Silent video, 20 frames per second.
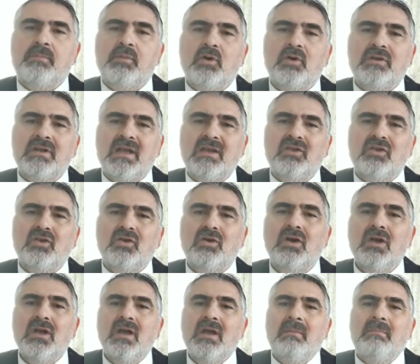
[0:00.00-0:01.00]
Por lo
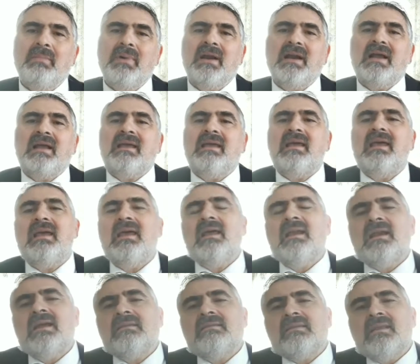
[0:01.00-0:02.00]
tanto, ¿para qué
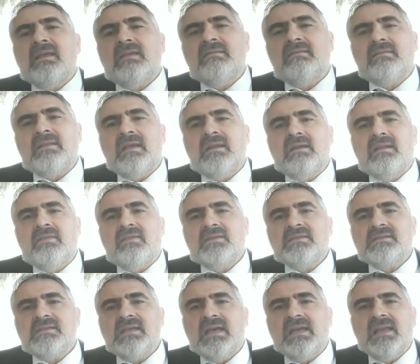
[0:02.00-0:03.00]
era tan tan
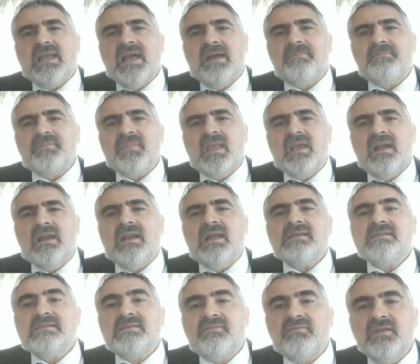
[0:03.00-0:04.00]
necesaria
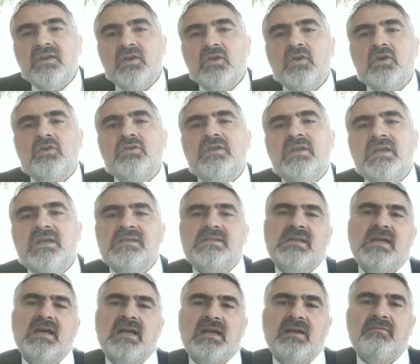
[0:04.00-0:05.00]
las tfilot de
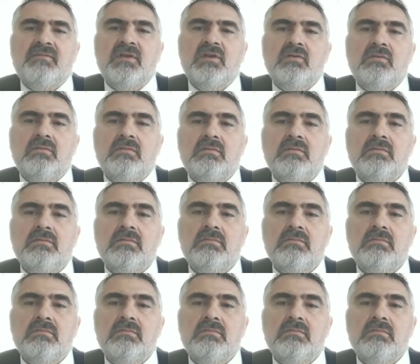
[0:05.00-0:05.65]
Isaac vino?